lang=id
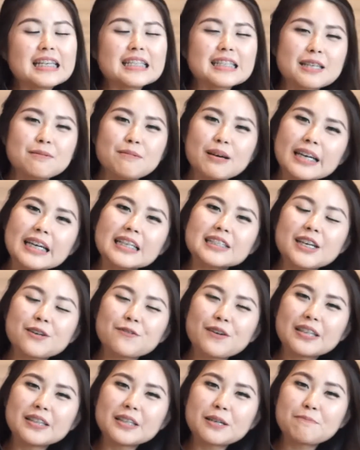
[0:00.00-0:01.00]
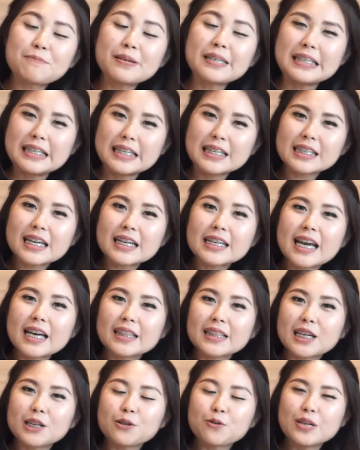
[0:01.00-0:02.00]
Sebagai chef entrepreneur,
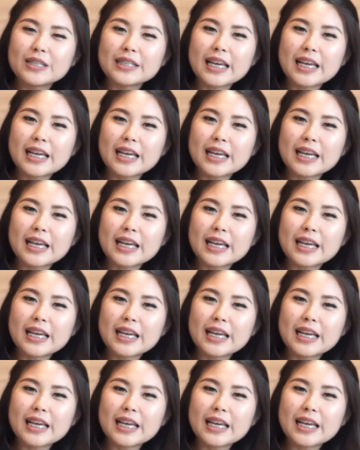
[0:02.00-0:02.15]
kegiatan gue